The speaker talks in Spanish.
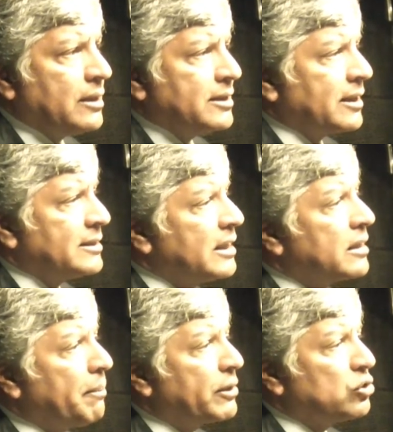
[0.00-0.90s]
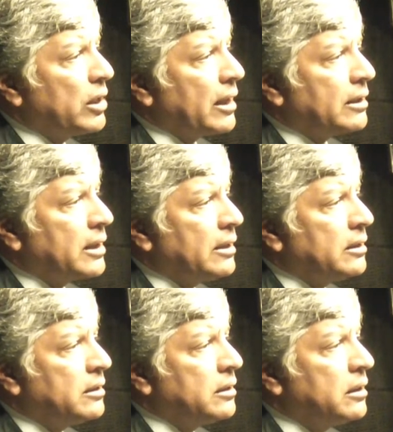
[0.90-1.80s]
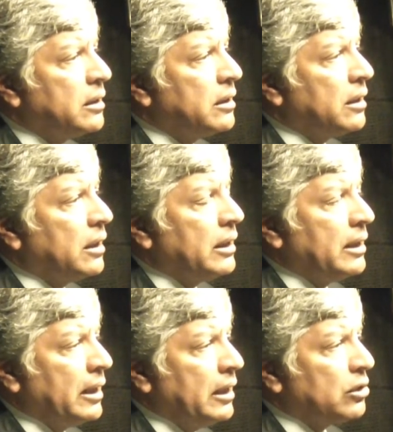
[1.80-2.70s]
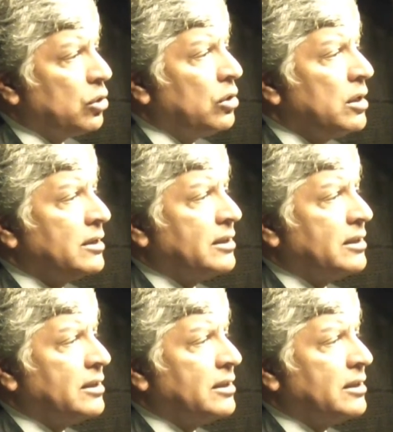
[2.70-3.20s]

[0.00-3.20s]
de 700 personas que están en, esto.